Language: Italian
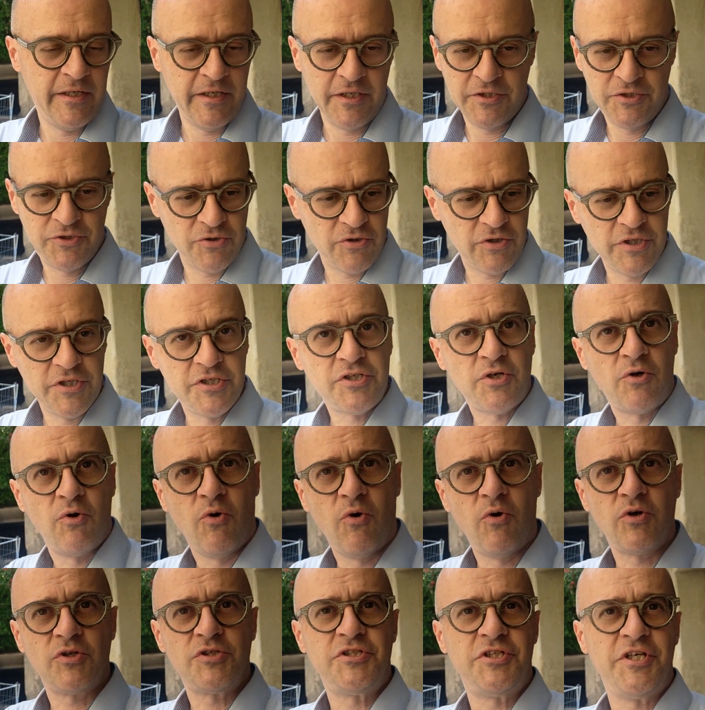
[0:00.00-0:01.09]
i giorni
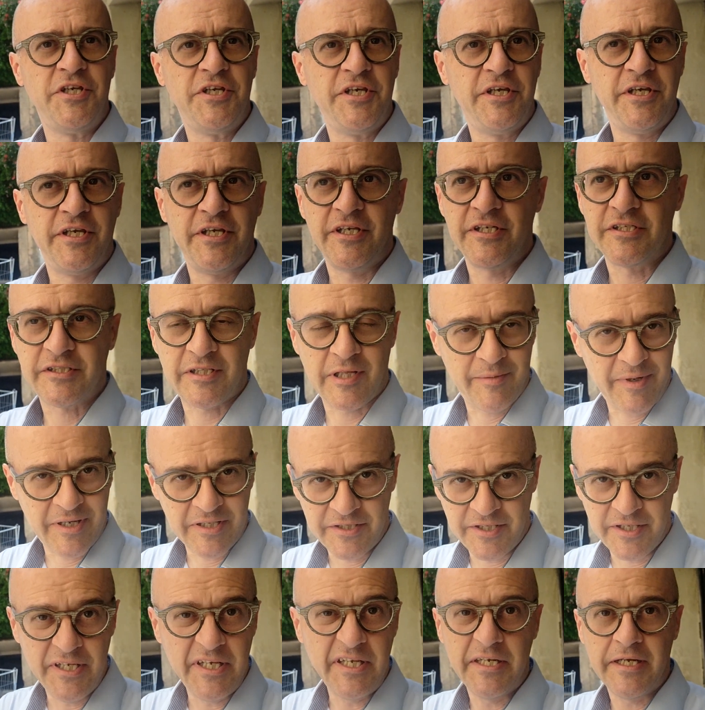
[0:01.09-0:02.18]
scorsi, stamattina nella
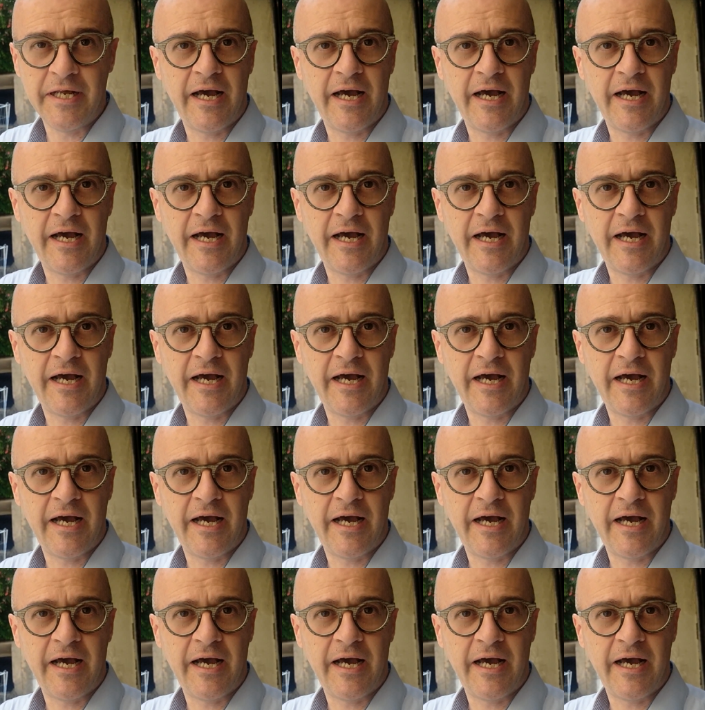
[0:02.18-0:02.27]
stamattina,